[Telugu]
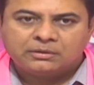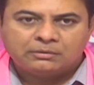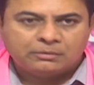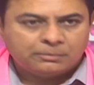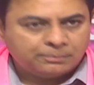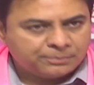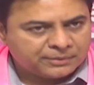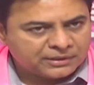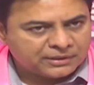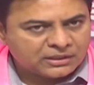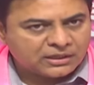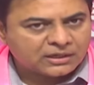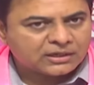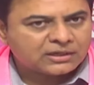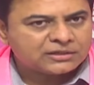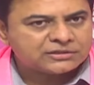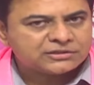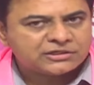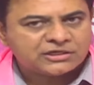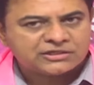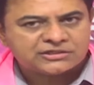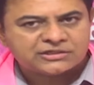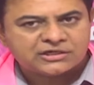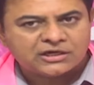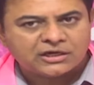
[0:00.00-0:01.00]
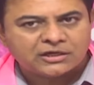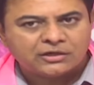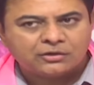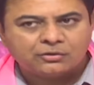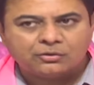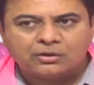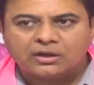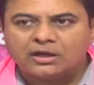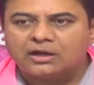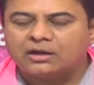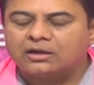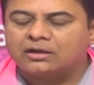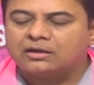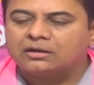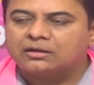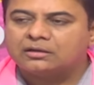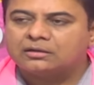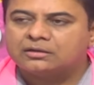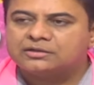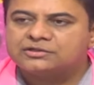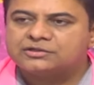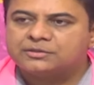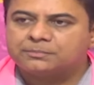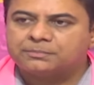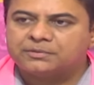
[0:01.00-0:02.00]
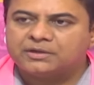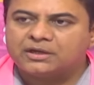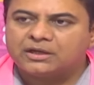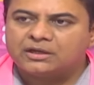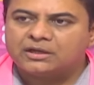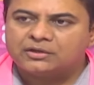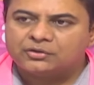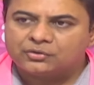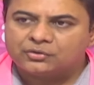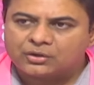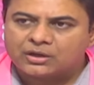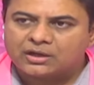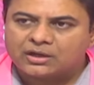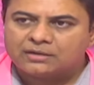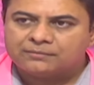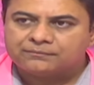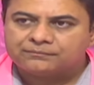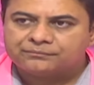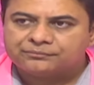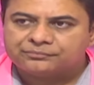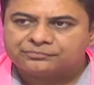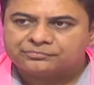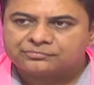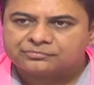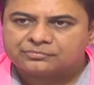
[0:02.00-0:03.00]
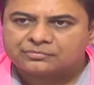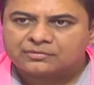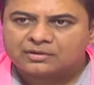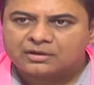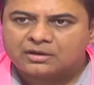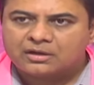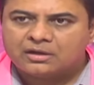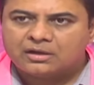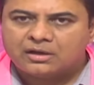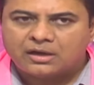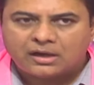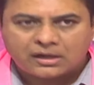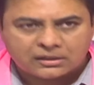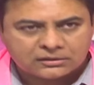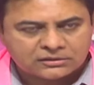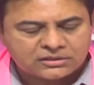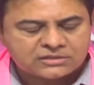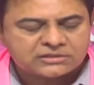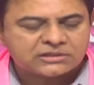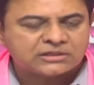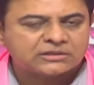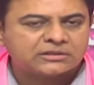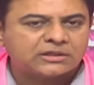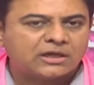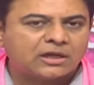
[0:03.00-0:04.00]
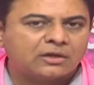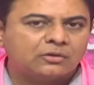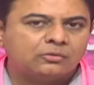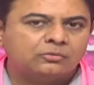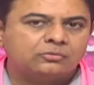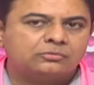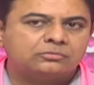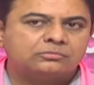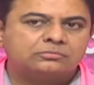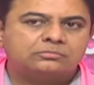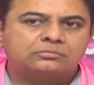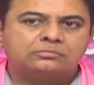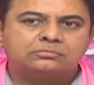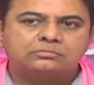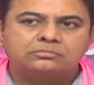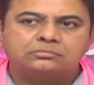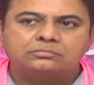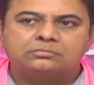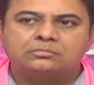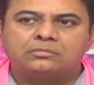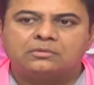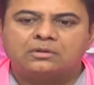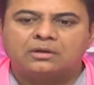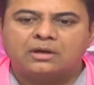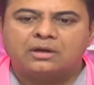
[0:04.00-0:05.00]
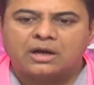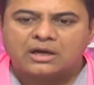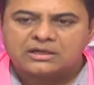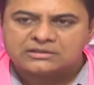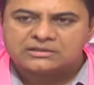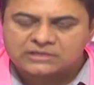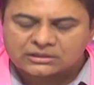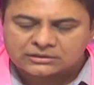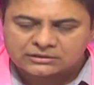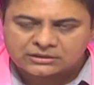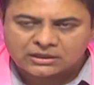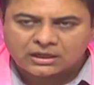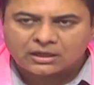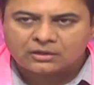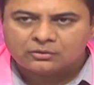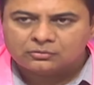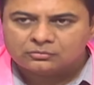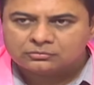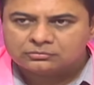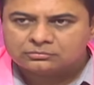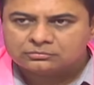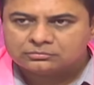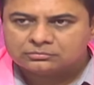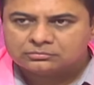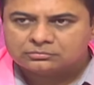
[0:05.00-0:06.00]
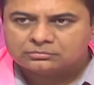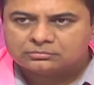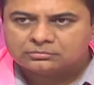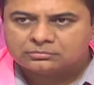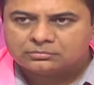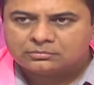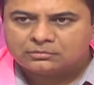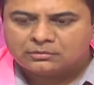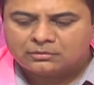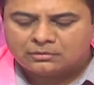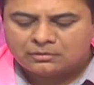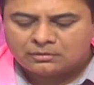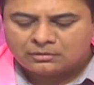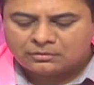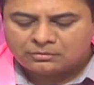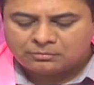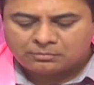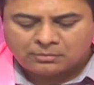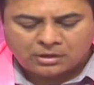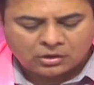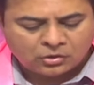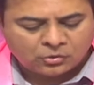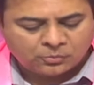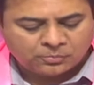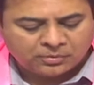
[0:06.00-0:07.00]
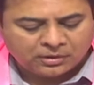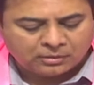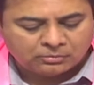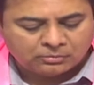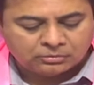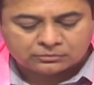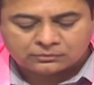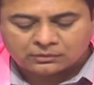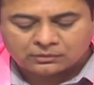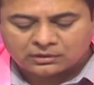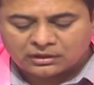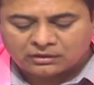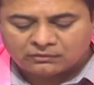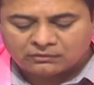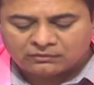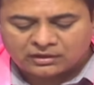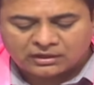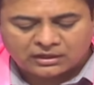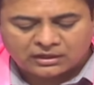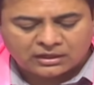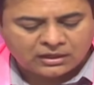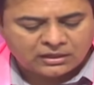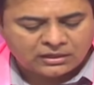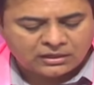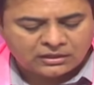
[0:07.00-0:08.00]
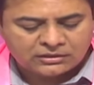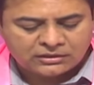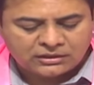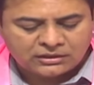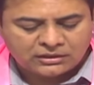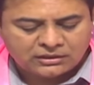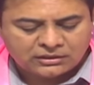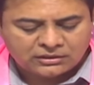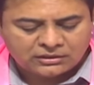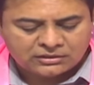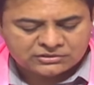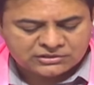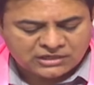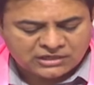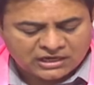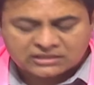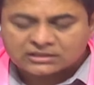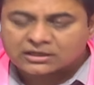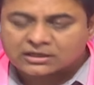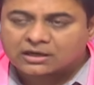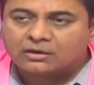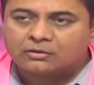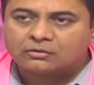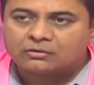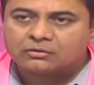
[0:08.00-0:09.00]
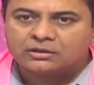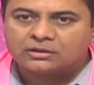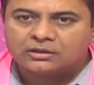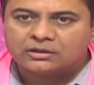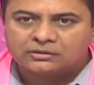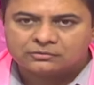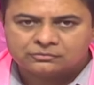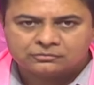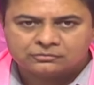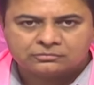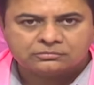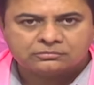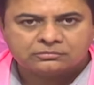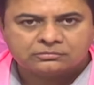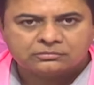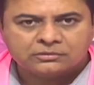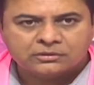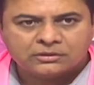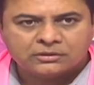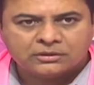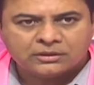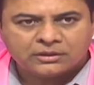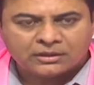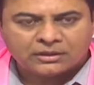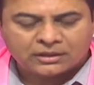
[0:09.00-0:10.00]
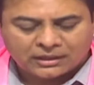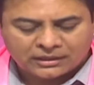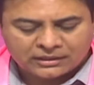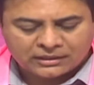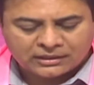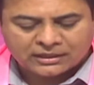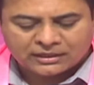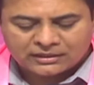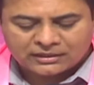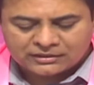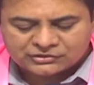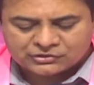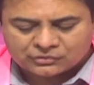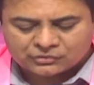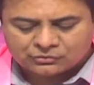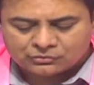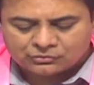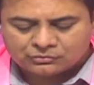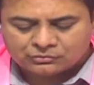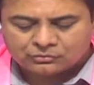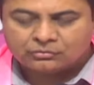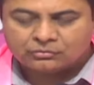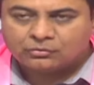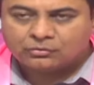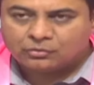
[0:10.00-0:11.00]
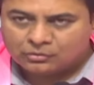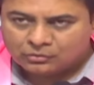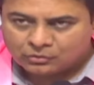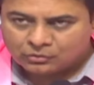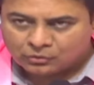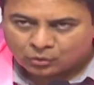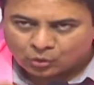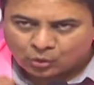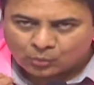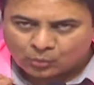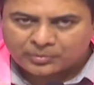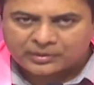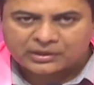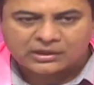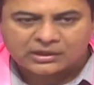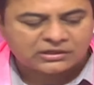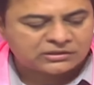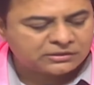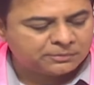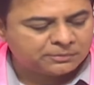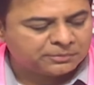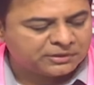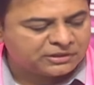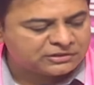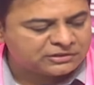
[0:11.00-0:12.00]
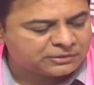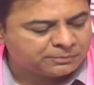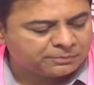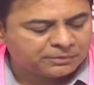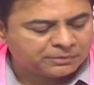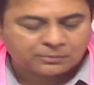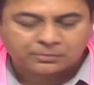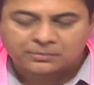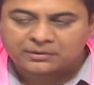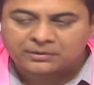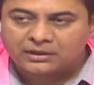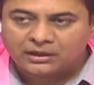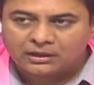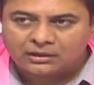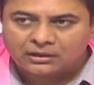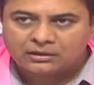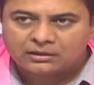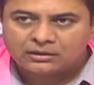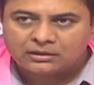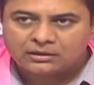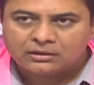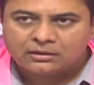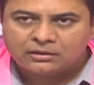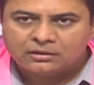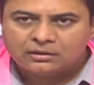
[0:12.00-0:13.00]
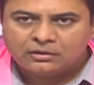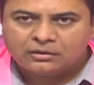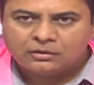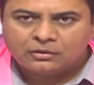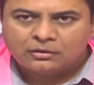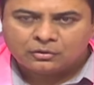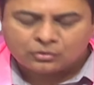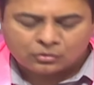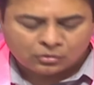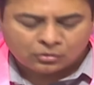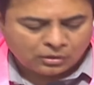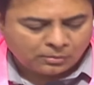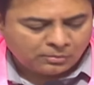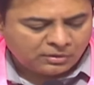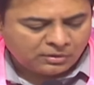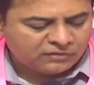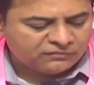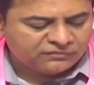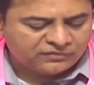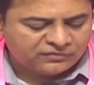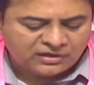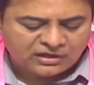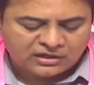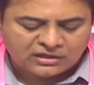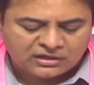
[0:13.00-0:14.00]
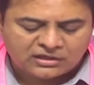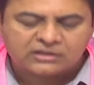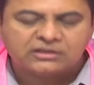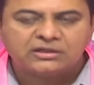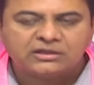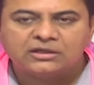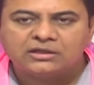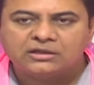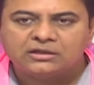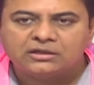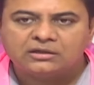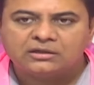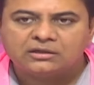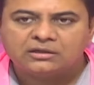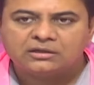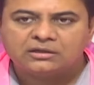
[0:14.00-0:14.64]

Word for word: మేము ఇప్పటిదాకా చేసినవన్నీ కూడా చెప్పినవన్నీ కూడా అర్ధసత్యాలు అసత్యాలు మాకు ప్రభుత్వ నిర్వహణ అనేది చేత కావడం లేదు అని కనీసం ఓపెన్గా చెప్పినా చెప్పకపోయినా రుణమాఫీ అనేది